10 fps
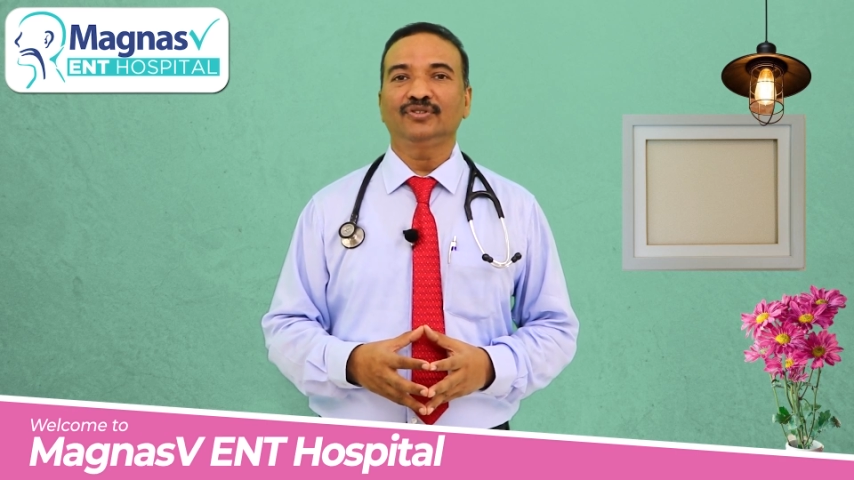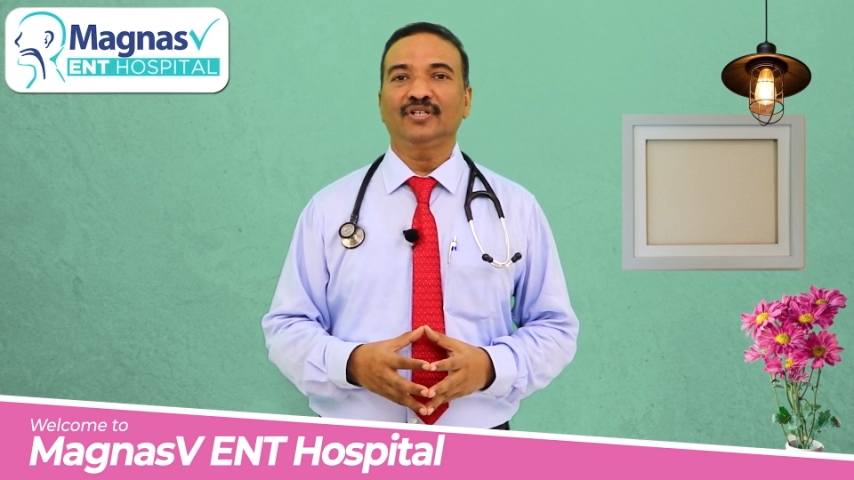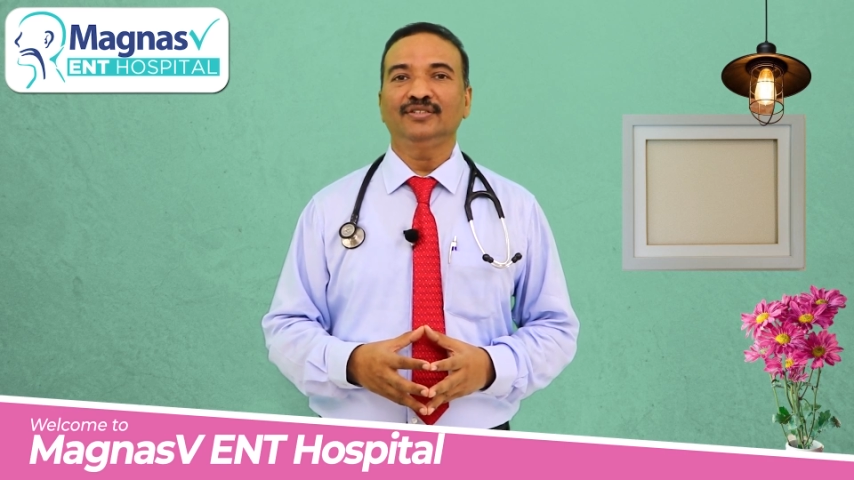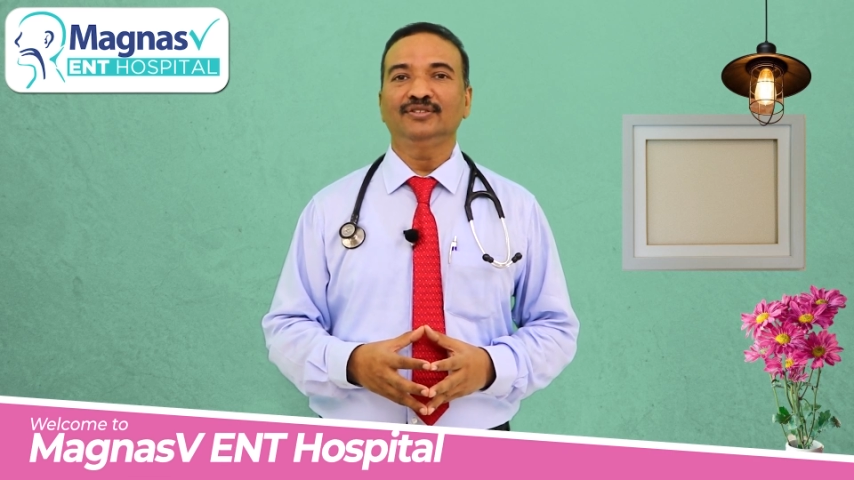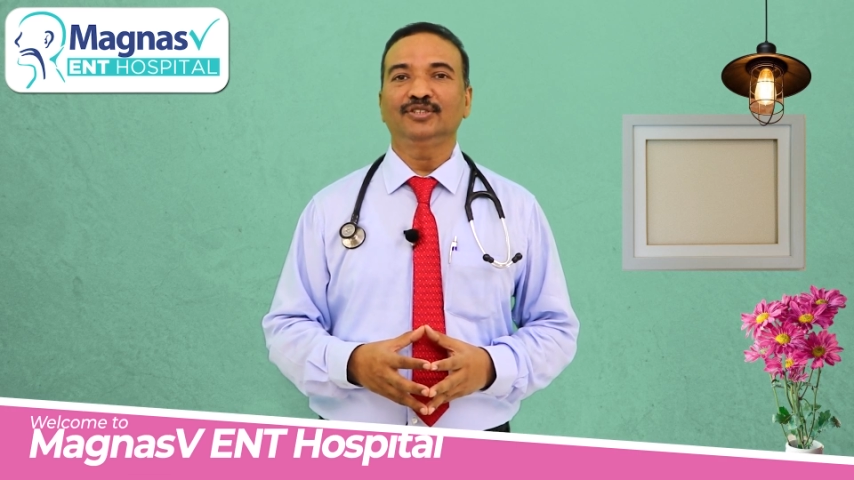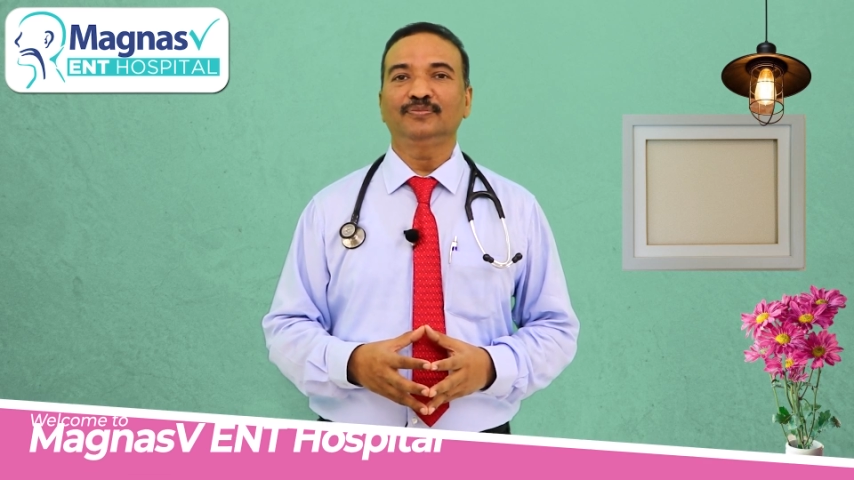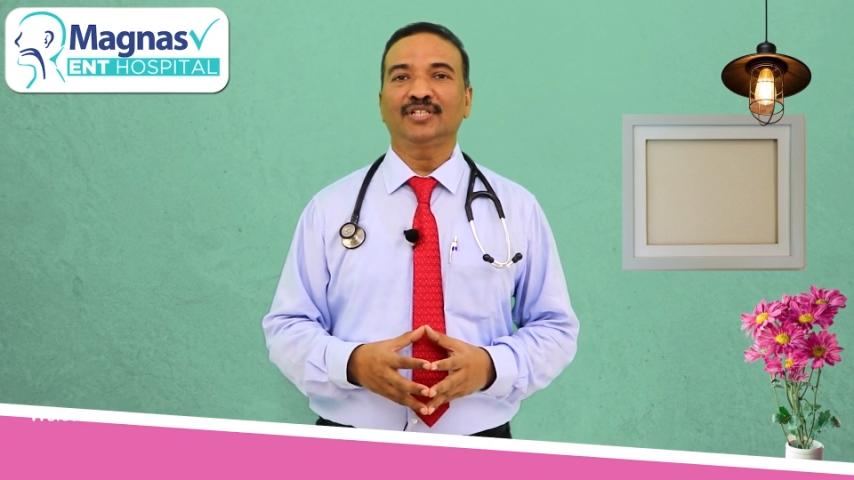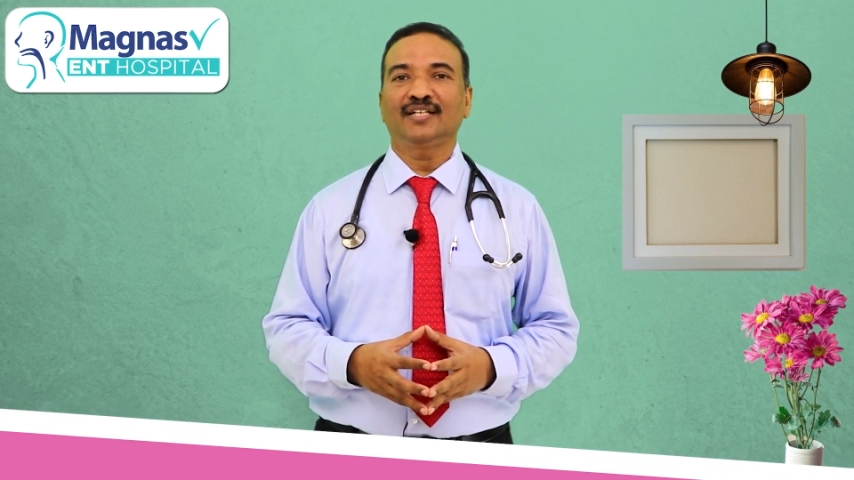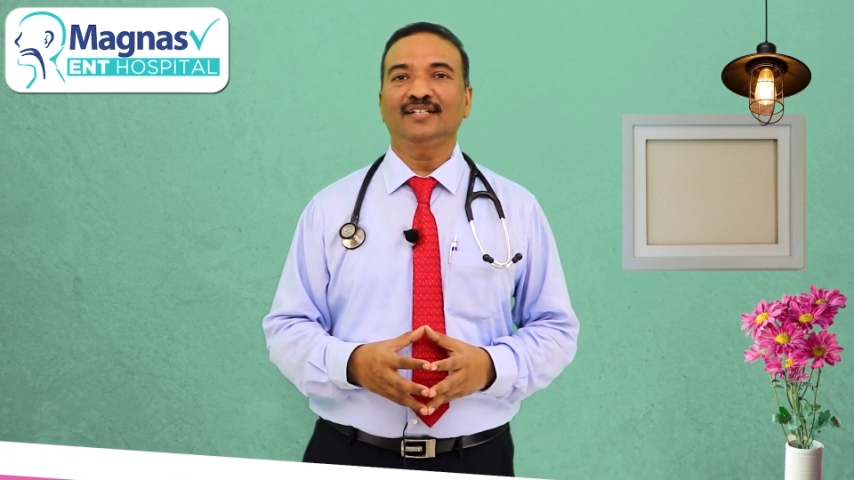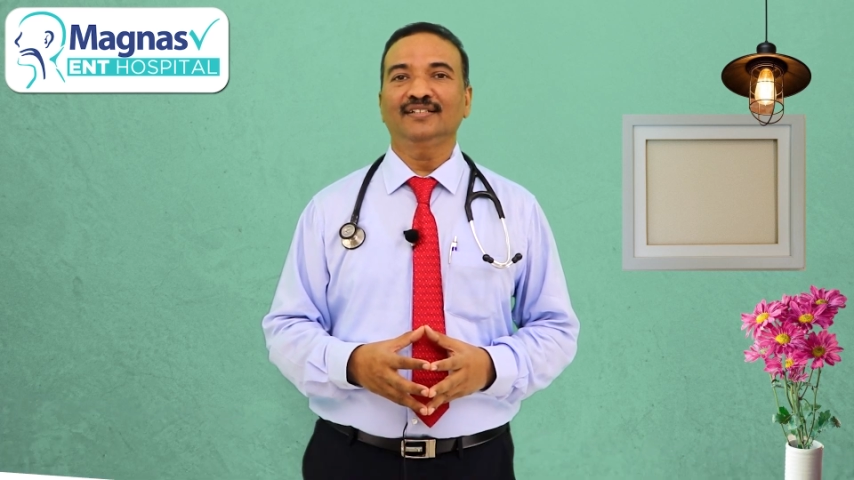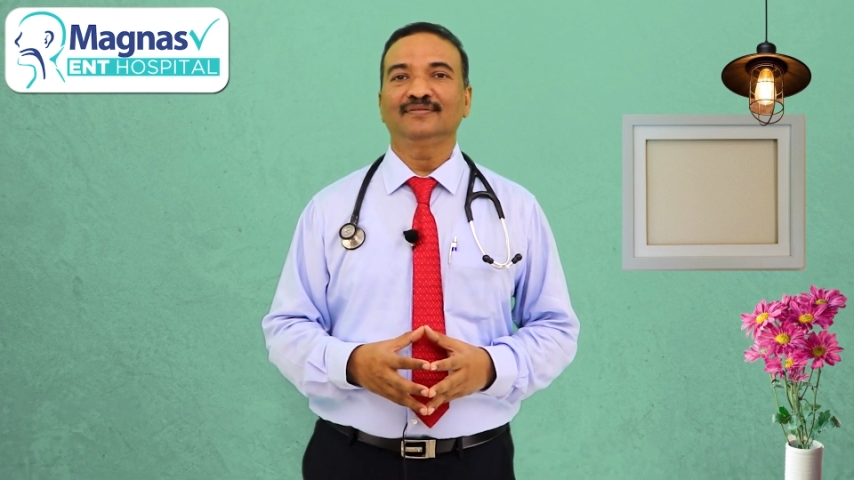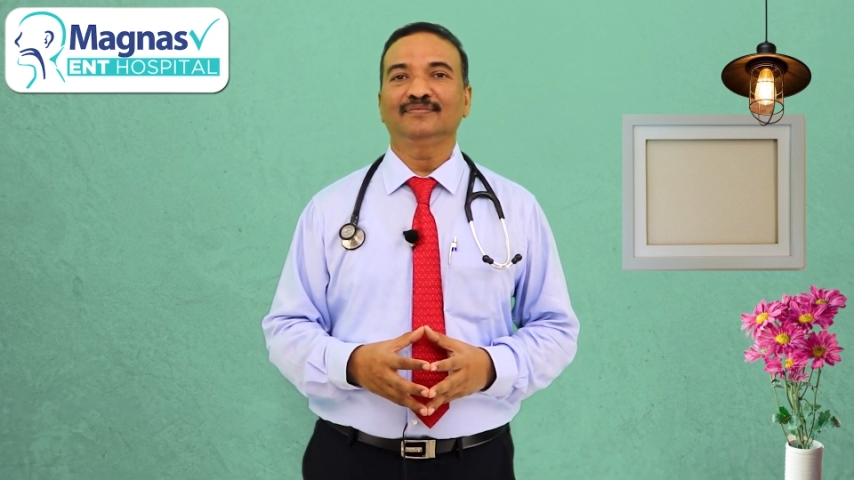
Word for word: టు అవర్ యూట్యూబ్ ఛానల్